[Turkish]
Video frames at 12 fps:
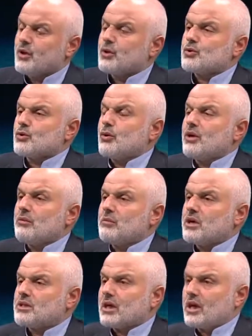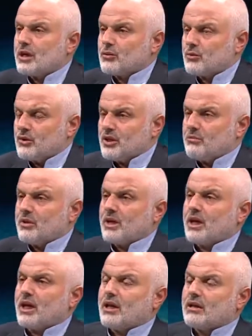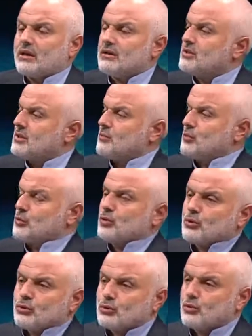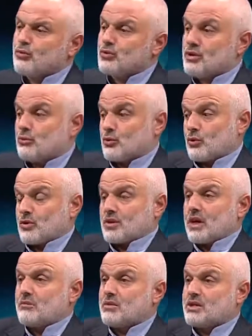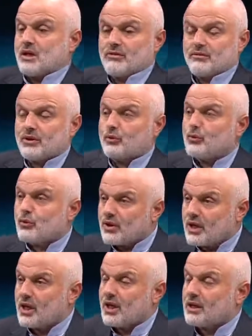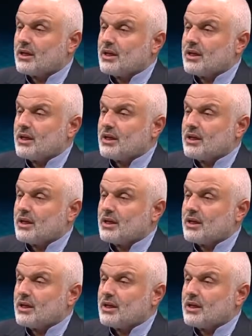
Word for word: Sonra maskeler gündeme geldi. İşte burada oturduğumuz gibi sosyal mesafeyi koruyarak